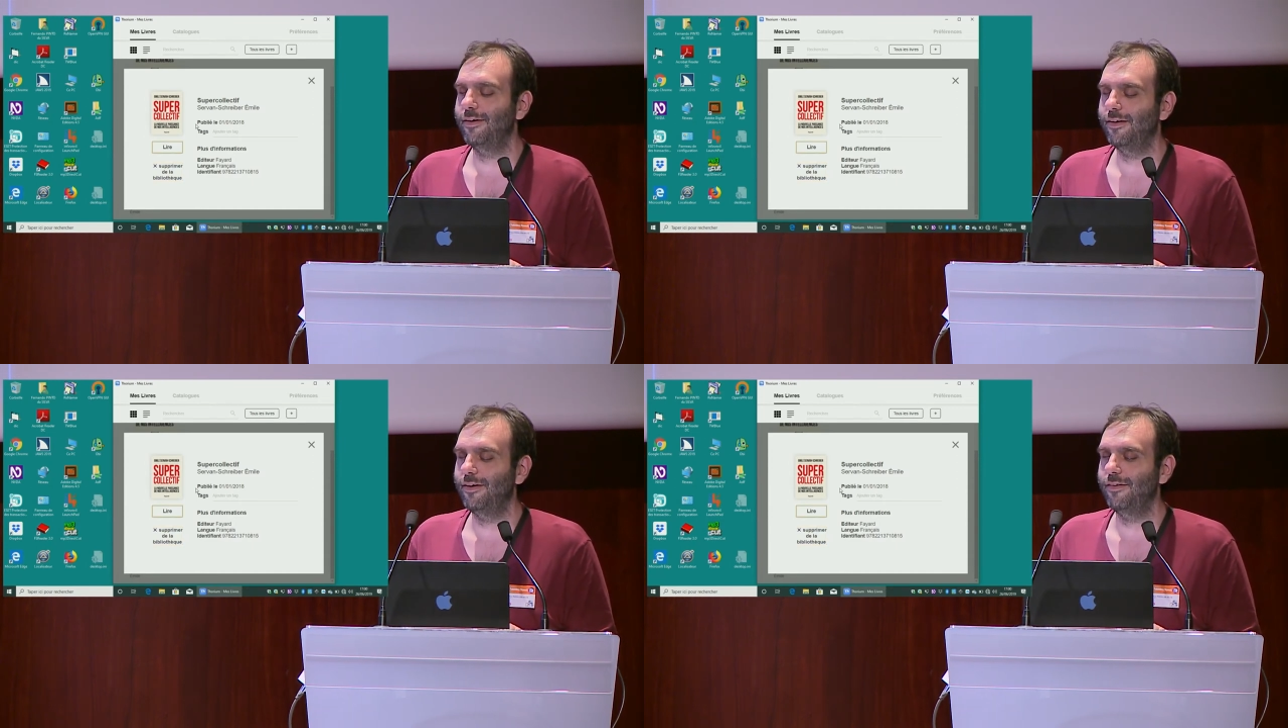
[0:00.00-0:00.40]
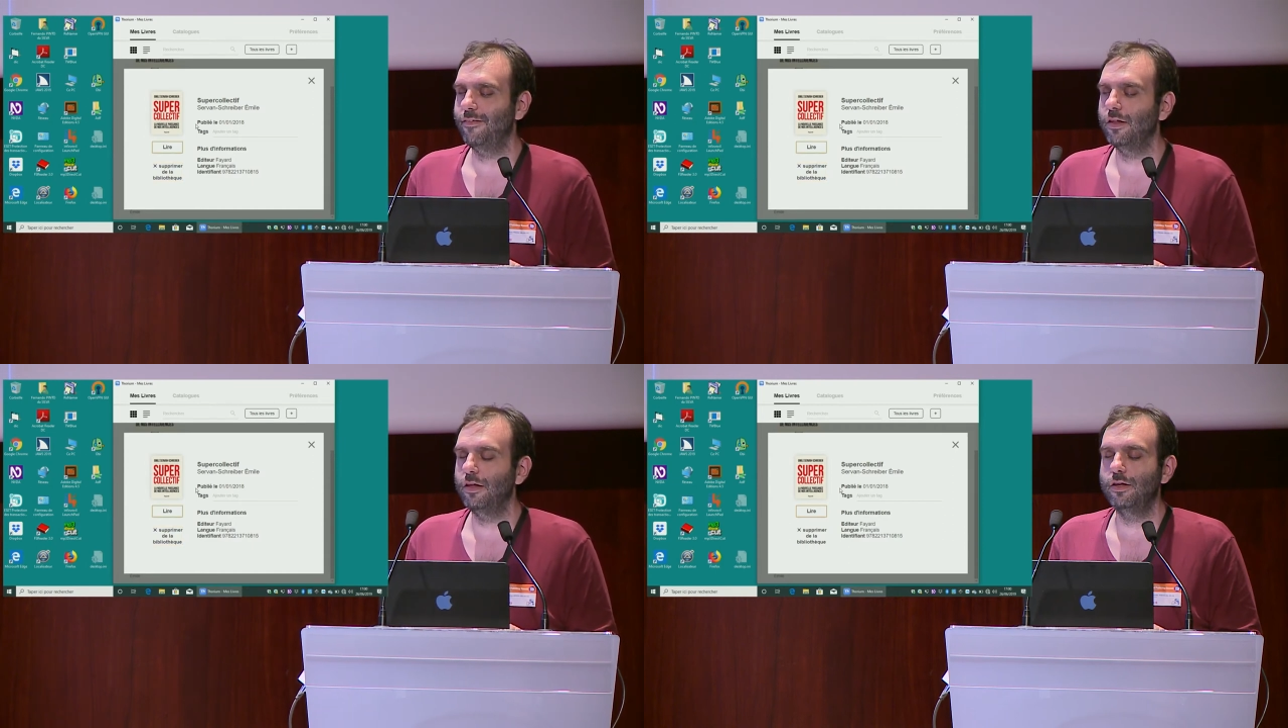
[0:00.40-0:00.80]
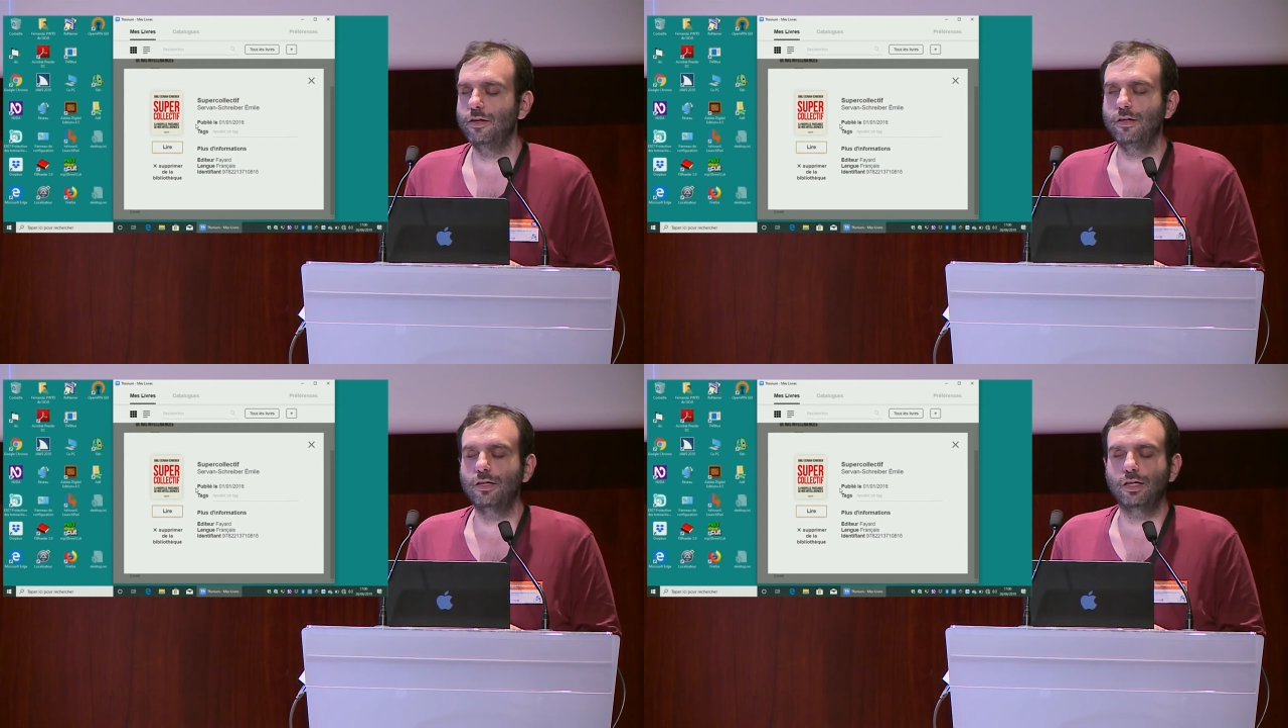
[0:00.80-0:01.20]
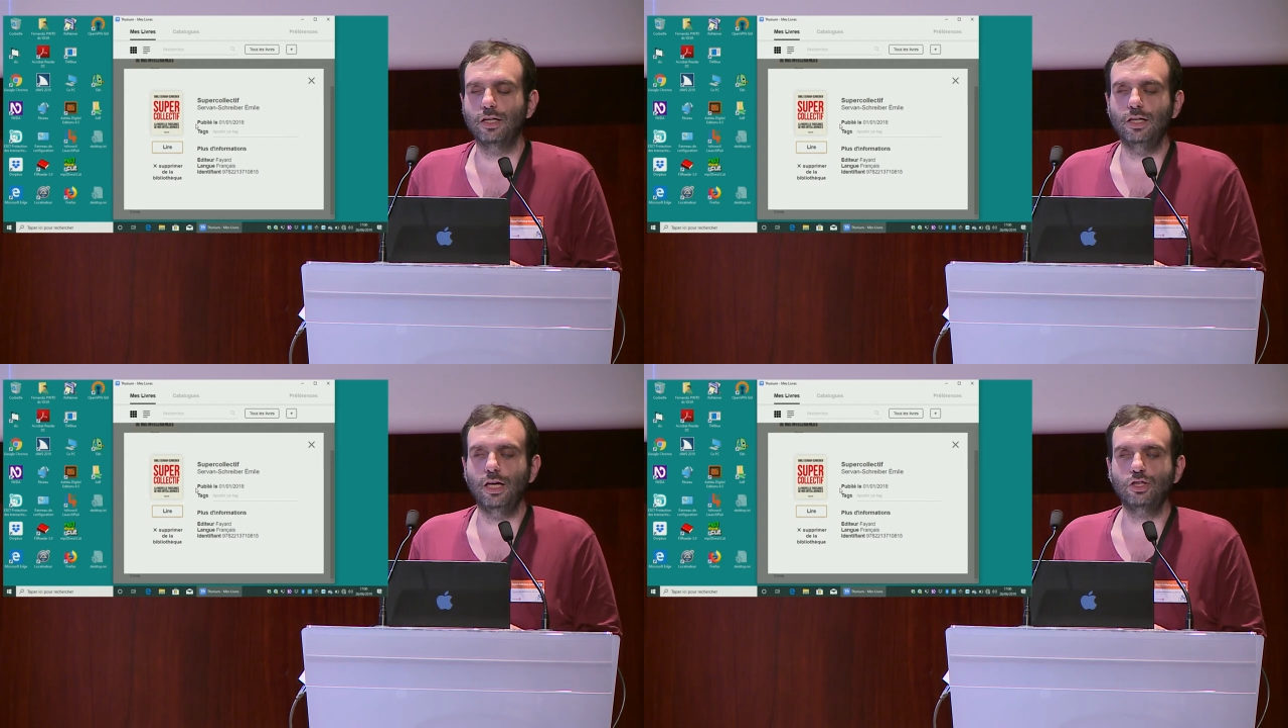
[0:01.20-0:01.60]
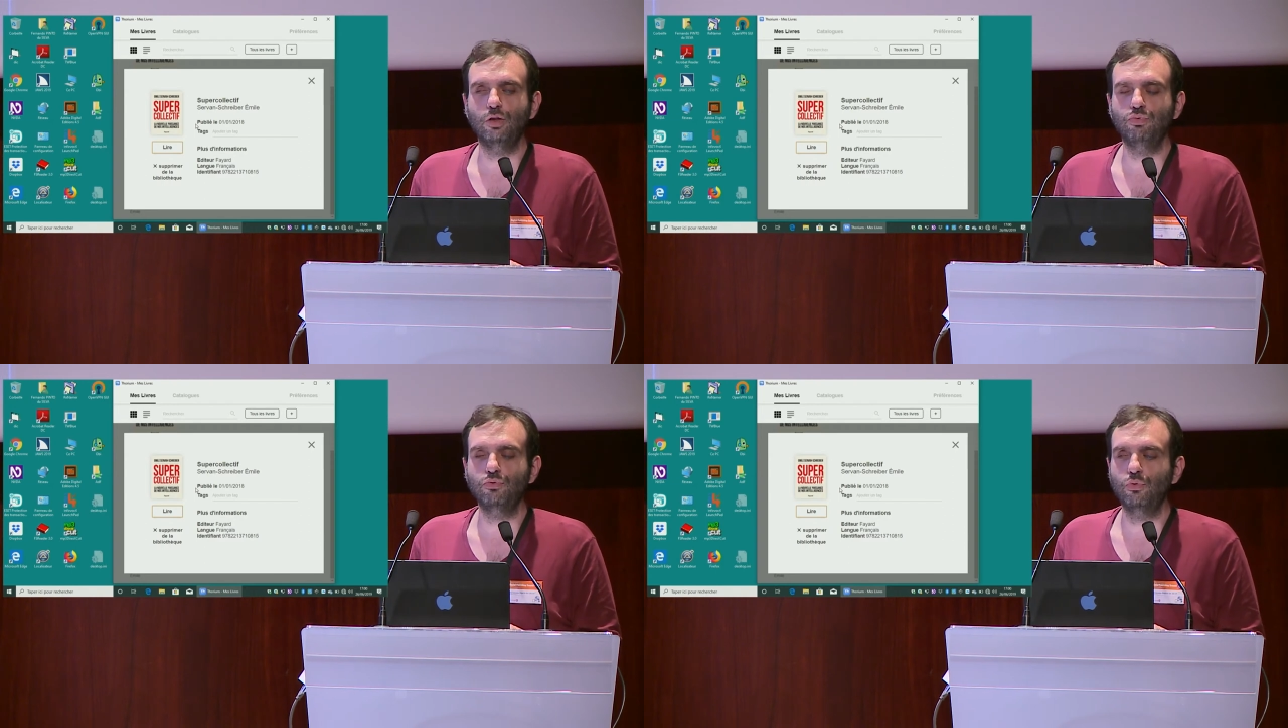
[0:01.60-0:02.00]
lire. Et là, j'ai
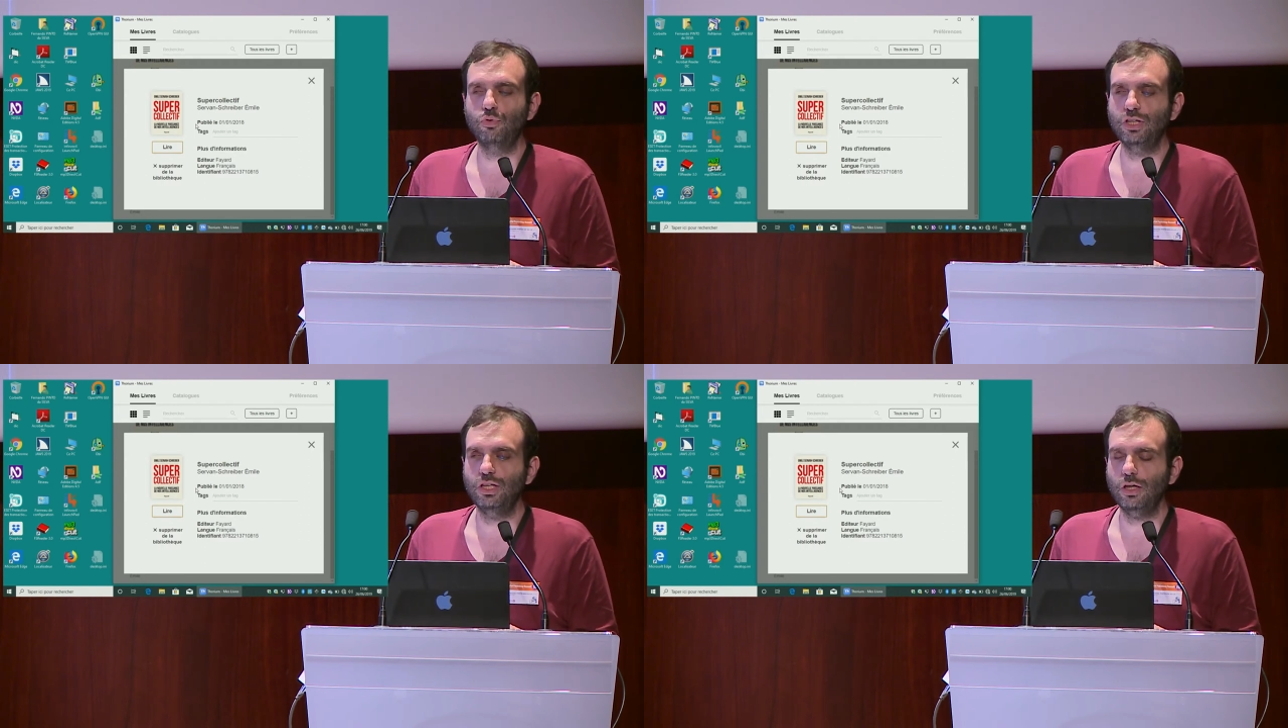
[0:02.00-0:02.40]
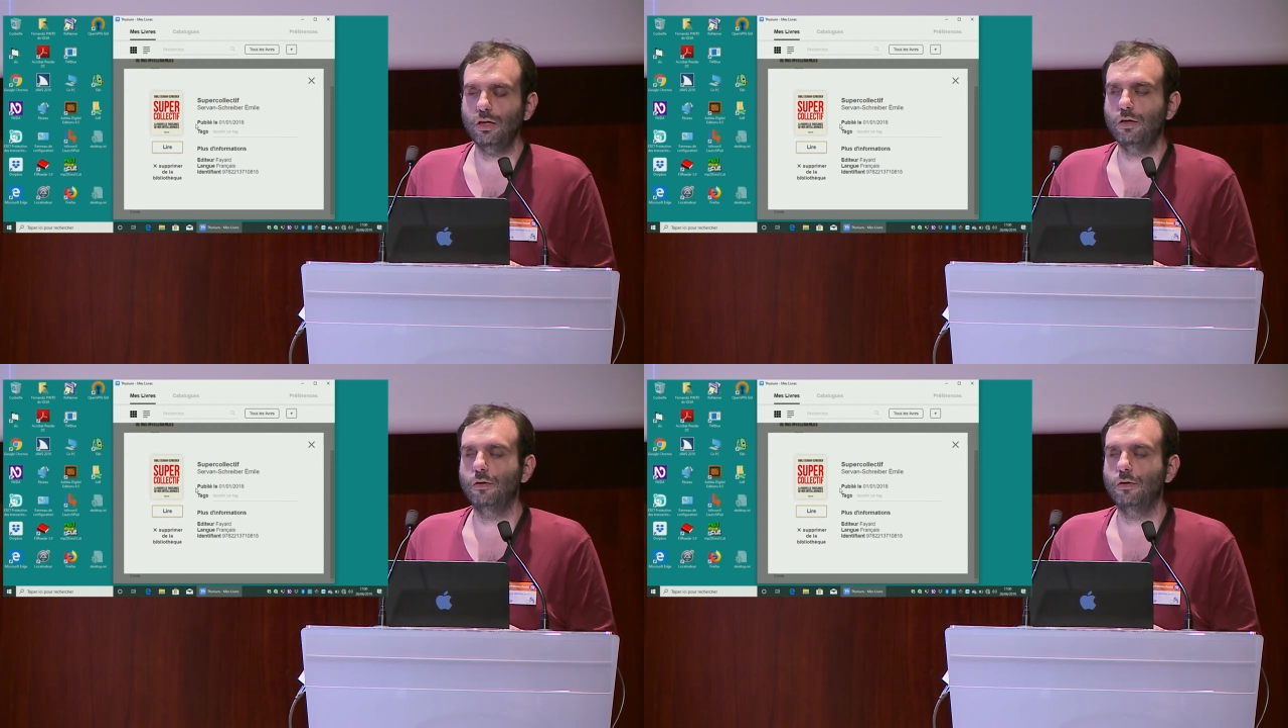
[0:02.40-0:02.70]
le bouton lire